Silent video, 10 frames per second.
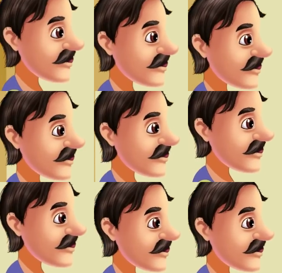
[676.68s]
एक थाली
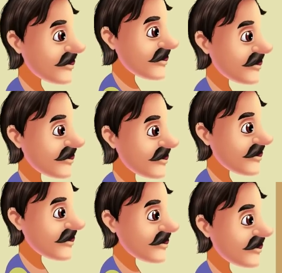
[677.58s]
में निकालकर
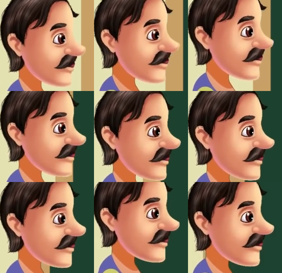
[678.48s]
बुढ़िया के लिए
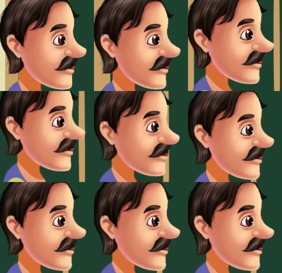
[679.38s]
ले आया